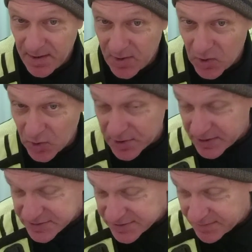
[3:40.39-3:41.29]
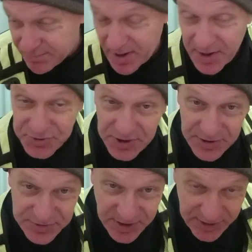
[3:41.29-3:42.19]
Oraz tym bardziej
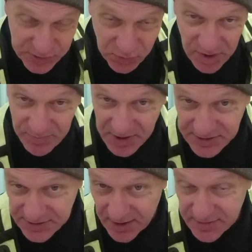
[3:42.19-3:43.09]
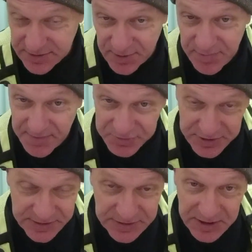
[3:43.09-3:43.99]
interesuje mnie stan zdrowia
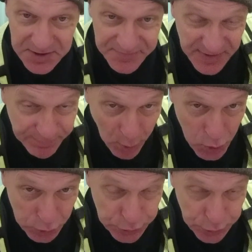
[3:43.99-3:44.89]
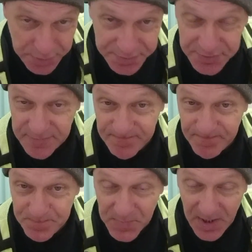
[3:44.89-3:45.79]
wszystkich wyborców,
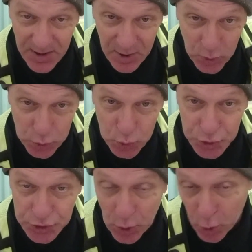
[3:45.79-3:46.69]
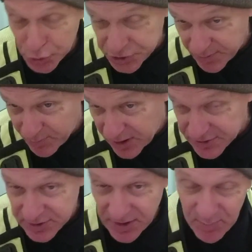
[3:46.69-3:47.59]
którzy 8
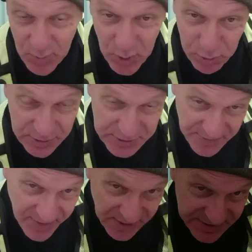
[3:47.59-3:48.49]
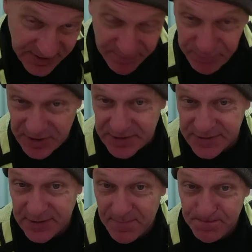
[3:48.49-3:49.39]
lat temu głosowali na
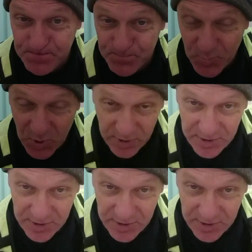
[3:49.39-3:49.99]
PiS, ok?